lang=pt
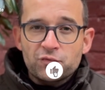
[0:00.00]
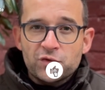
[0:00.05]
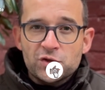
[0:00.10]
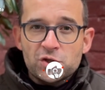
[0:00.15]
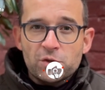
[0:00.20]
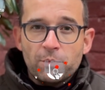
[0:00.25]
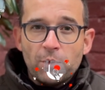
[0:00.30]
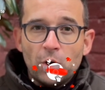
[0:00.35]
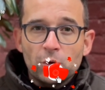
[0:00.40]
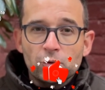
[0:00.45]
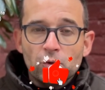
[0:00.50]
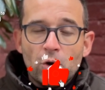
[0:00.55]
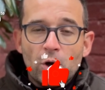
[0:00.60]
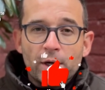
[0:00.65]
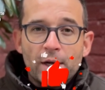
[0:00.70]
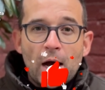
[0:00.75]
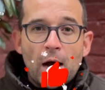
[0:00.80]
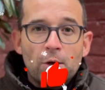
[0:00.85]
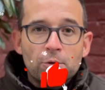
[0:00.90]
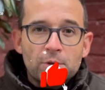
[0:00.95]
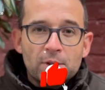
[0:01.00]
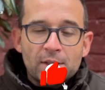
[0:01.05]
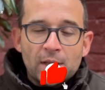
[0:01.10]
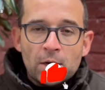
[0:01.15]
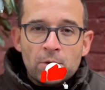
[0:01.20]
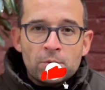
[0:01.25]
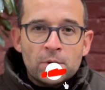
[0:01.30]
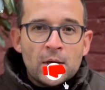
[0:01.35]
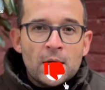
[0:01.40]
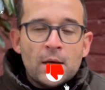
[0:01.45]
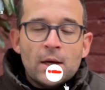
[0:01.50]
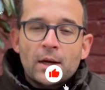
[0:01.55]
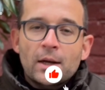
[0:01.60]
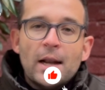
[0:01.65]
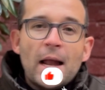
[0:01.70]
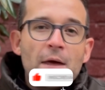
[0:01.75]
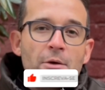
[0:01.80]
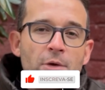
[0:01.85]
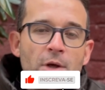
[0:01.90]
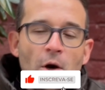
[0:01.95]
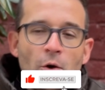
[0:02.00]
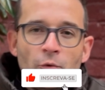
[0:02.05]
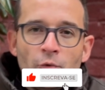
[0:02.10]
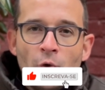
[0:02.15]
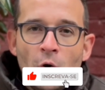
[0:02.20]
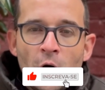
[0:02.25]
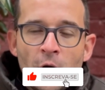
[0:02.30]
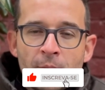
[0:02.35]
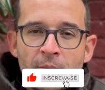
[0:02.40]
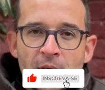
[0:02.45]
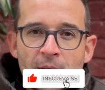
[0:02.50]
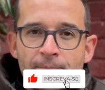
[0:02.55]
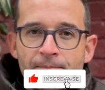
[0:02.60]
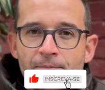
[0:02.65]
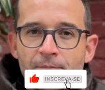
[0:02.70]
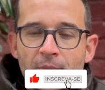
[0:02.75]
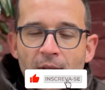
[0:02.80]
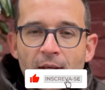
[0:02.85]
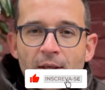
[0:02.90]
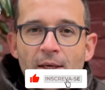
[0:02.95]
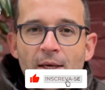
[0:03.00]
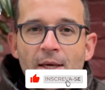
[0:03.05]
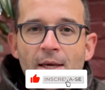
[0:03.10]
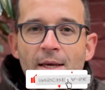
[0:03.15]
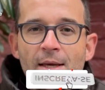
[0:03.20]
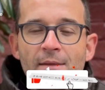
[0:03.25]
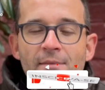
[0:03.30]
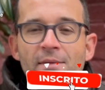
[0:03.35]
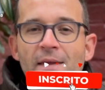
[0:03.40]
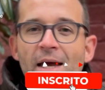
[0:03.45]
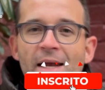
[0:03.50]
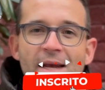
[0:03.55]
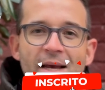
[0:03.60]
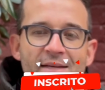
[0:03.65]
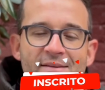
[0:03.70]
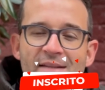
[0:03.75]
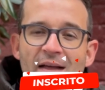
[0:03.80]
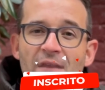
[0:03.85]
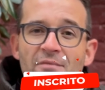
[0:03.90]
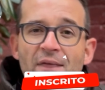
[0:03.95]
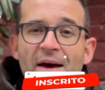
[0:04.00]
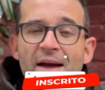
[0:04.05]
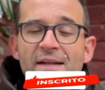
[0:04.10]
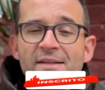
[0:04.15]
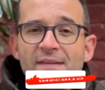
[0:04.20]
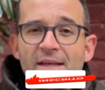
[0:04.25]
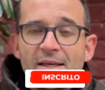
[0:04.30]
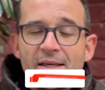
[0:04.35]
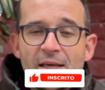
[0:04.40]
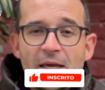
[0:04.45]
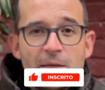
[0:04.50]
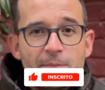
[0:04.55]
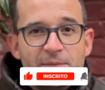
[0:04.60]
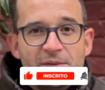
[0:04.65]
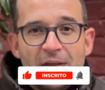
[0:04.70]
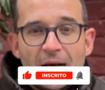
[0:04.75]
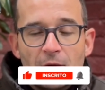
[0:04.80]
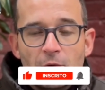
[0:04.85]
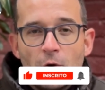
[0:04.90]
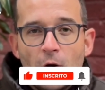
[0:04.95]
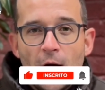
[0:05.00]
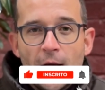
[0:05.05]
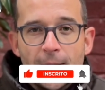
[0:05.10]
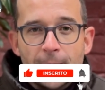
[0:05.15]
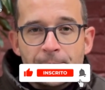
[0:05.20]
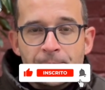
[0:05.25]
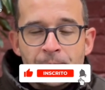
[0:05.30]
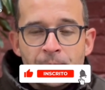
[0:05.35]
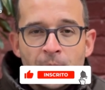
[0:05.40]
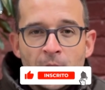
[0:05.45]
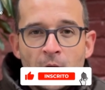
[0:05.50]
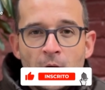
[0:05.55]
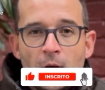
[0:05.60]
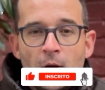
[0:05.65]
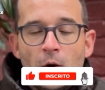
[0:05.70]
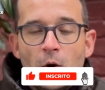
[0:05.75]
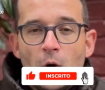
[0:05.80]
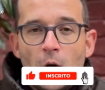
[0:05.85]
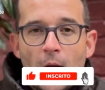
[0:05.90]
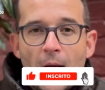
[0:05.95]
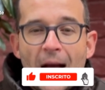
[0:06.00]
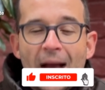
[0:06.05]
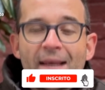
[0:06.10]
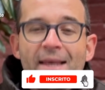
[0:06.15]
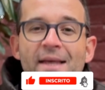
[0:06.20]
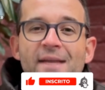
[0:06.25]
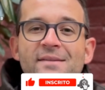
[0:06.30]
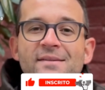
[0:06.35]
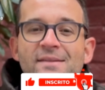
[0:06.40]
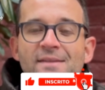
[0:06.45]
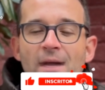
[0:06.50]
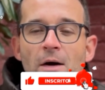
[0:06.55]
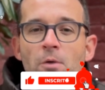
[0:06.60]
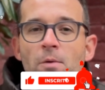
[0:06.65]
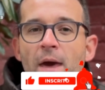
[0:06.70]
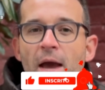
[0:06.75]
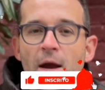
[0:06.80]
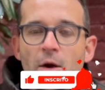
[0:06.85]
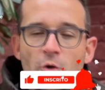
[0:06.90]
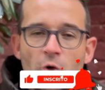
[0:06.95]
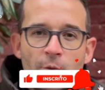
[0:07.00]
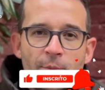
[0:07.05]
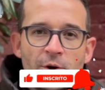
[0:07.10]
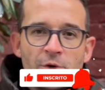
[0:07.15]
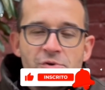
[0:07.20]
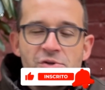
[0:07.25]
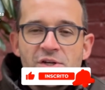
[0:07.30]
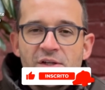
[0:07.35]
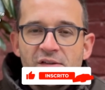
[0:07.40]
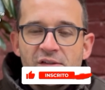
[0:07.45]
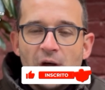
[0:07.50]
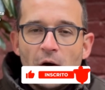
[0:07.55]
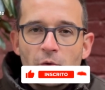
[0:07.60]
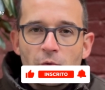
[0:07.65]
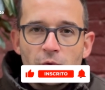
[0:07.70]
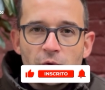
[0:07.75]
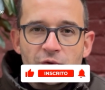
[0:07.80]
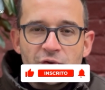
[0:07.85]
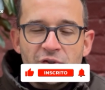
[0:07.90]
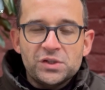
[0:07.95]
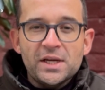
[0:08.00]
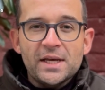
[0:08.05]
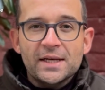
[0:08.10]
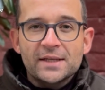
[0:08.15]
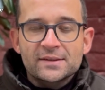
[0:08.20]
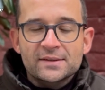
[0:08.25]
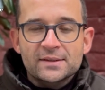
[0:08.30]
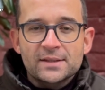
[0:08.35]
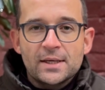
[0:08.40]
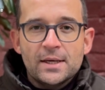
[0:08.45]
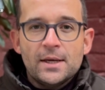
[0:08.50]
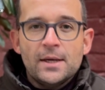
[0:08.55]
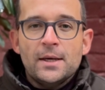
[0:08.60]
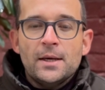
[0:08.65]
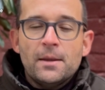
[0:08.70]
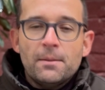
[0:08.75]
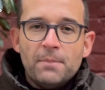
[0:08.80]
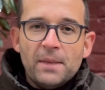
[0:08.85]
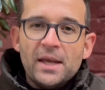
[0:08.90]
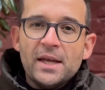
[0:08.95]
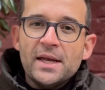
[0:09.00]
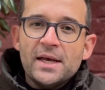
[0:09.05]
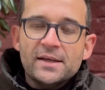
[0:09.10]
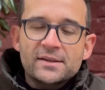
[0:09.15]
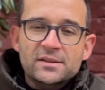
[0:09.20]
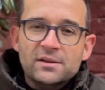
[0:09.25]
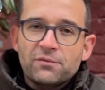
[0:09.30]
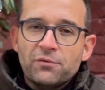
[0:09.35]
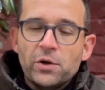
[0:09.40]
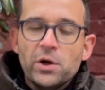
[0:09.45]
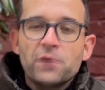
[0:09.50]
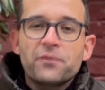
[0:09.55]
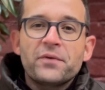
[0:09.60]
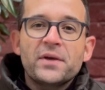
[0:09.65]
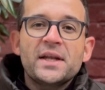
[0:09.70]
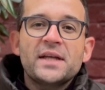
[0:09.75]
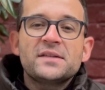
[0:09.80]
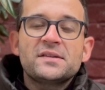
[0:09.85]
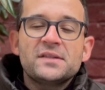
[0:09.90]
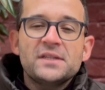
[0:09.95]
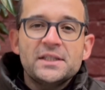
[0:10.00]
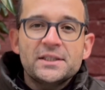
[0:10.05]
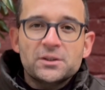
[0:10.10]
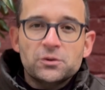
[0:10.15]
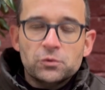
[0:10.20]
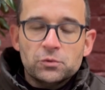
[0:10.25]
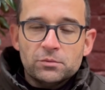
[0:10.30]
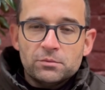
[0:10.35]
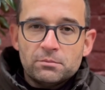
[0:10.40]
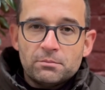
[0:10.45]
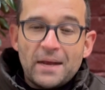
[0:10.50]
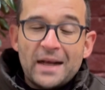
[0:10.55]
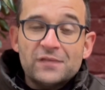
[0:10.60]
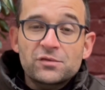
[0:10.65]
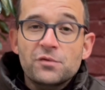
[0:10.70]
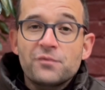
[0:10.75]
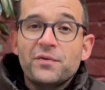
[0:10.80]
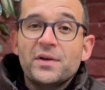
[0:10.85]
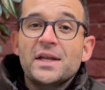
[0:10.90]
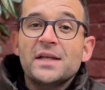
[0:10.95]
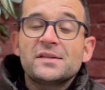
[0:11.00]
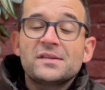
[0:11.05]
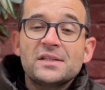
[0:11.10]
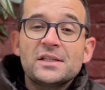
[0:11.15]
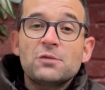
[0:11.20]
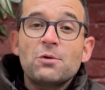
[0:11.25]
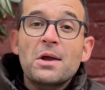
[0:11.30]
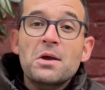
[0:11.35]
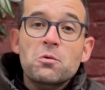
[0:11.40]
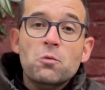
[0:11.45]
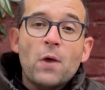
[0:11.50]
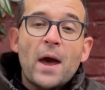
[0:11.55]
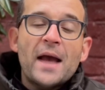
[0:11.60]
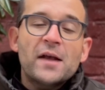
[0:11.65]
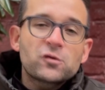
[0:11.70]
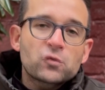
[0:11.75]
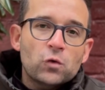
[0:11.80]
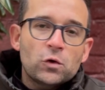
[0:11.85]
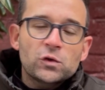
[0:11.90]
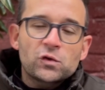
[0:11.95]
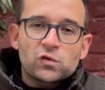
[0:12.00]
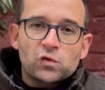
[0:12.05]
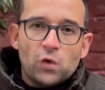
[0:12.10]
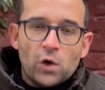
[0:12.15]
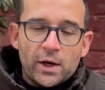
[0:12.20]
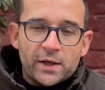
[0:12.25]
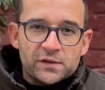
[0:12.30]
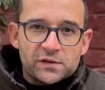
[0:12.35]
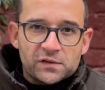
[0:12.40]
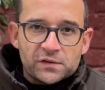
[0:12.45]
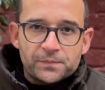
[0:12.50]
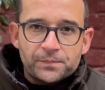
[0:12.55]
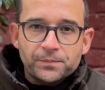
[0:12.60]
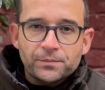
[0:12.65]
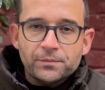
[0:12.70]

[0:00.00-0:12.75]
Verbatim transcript: futebol do Ronaldo. Então, claro que é um nome que interessa a várias equipes agora. A questão é, como eu disse há alguns dias, beleza, foi oferecido, mas oferecido em quais condições?